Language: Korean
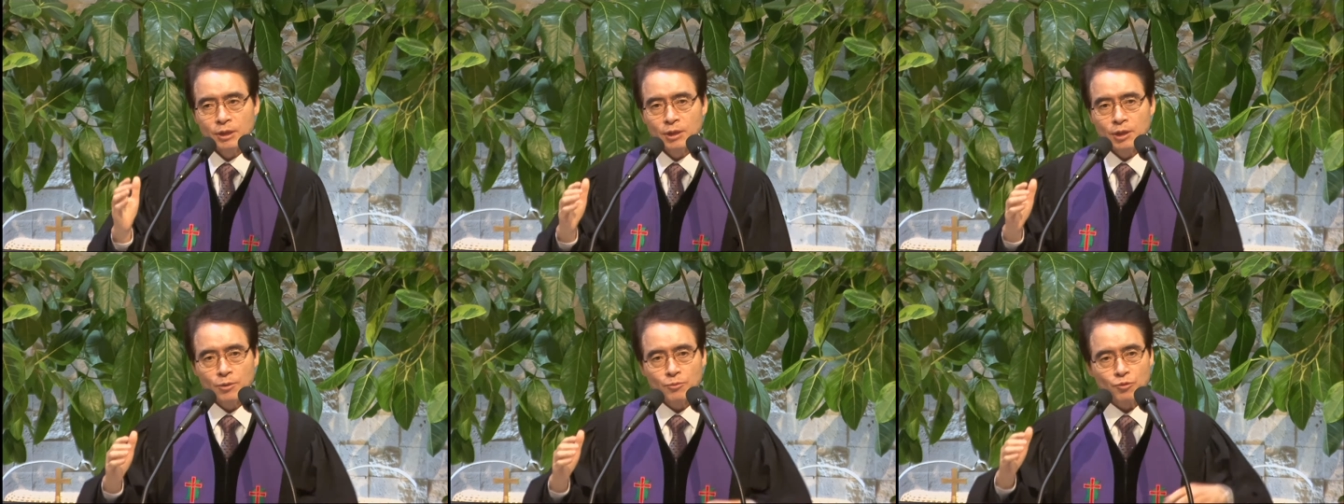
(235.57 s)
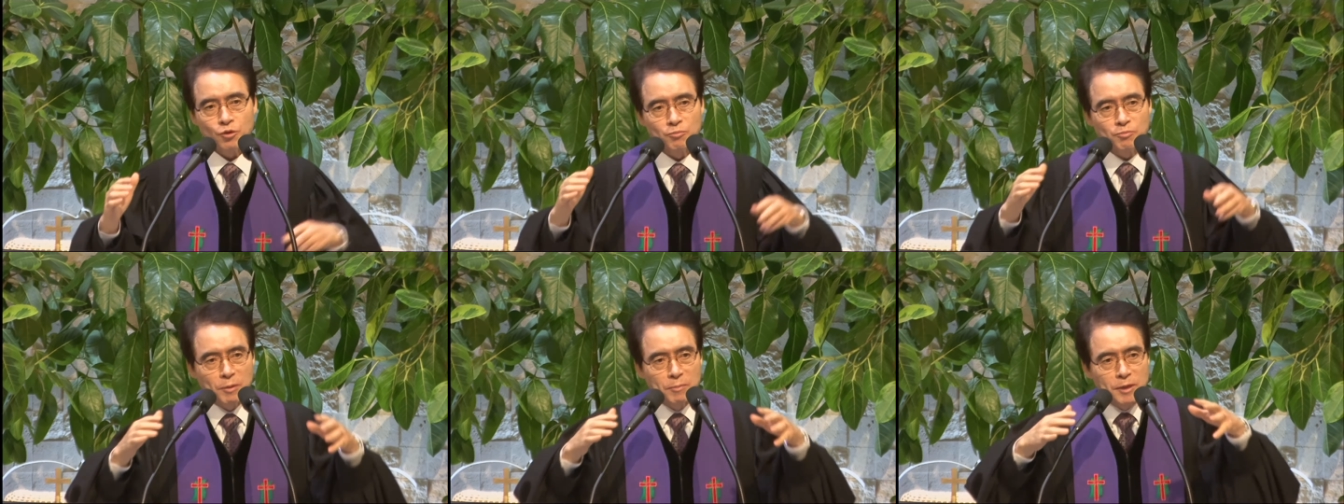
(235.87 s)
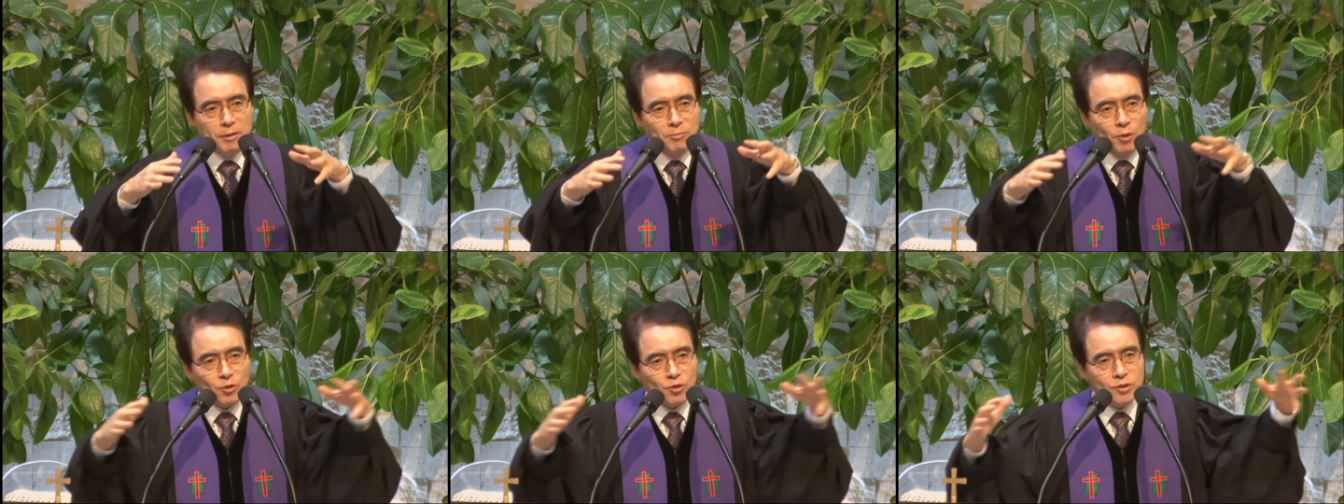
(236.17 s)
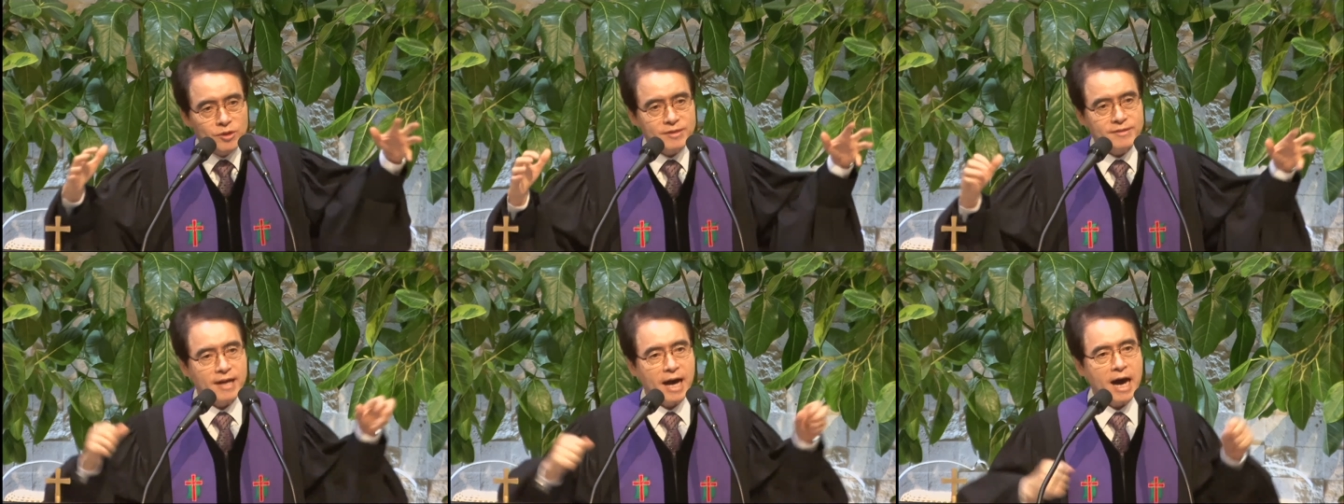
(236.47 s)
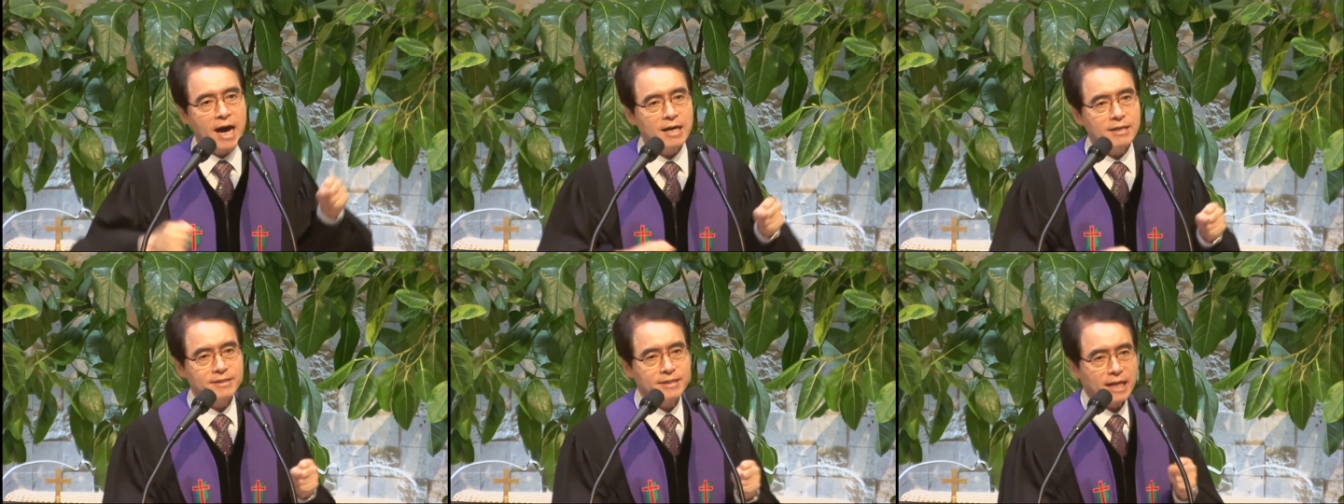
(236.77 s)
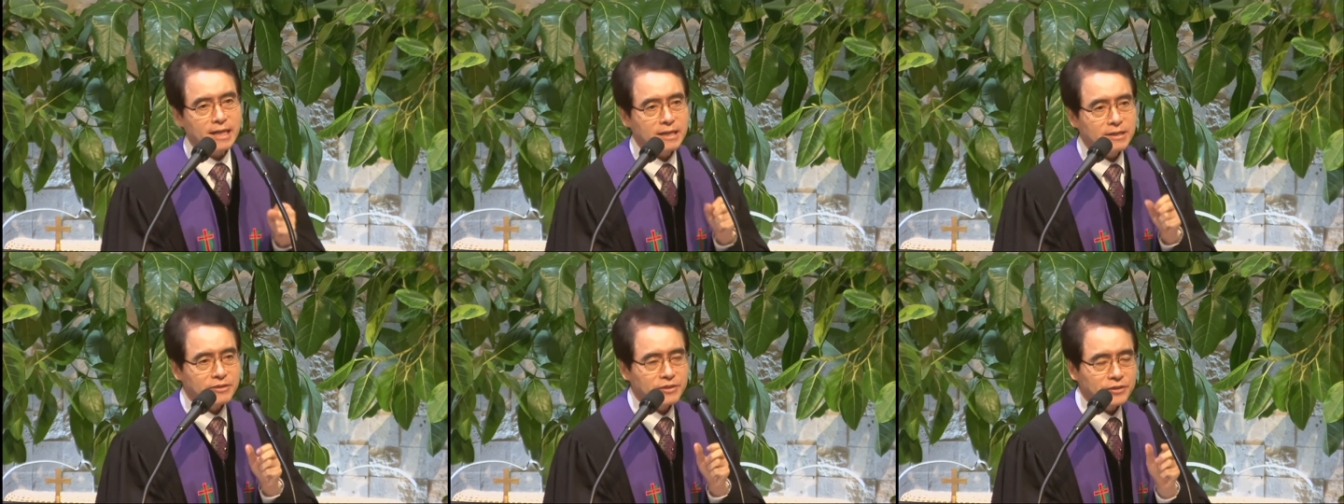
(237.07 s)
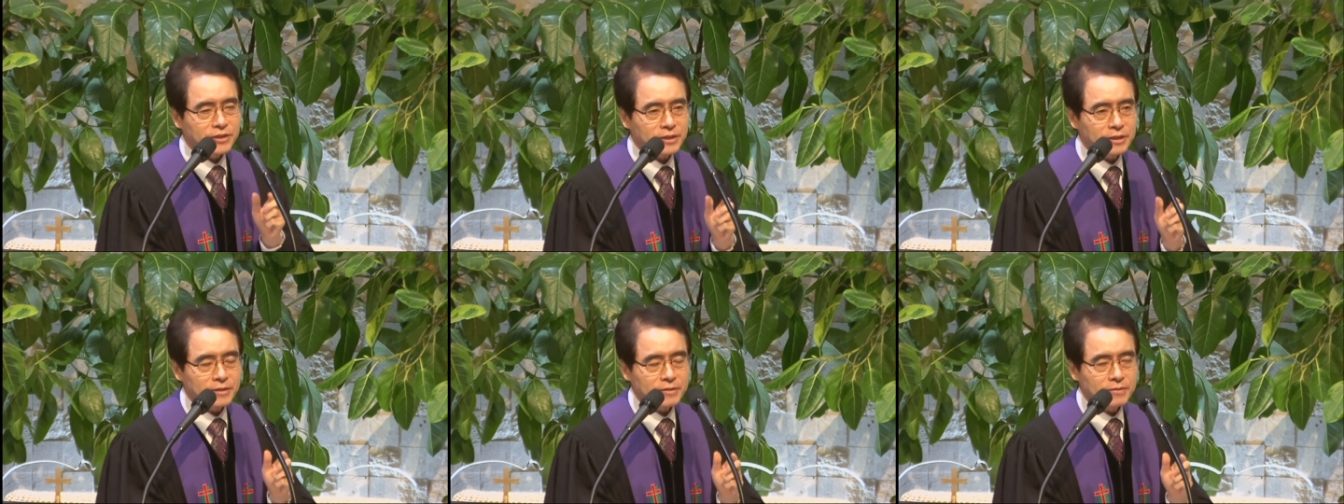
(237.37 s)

율법을 모르는 사학자라는 거예요.